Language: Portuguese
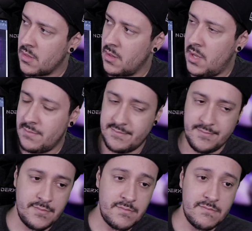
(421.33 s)
né?
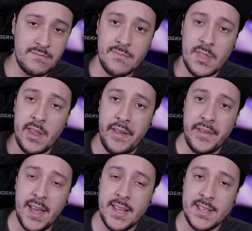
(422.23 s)

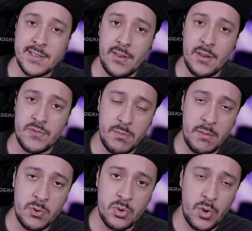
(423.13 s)
E é isso, ó. toma
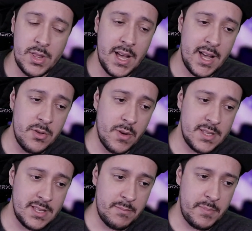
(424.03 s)
muito cuidado com
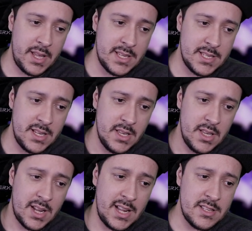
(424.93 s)
essa empresa,
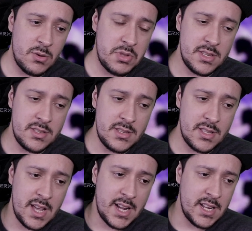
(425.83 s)
que eles não têm
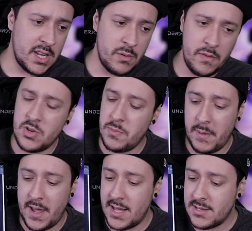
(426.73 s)
assistência técnica, não vende
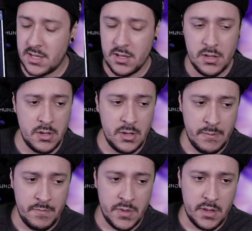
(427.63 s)
peça.
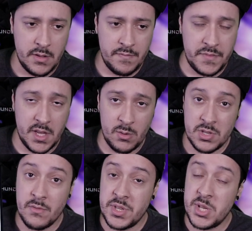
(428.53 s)
Então,
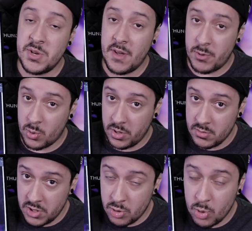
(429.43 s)
se você estiver
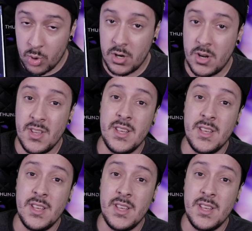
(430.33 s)
procurando monitor,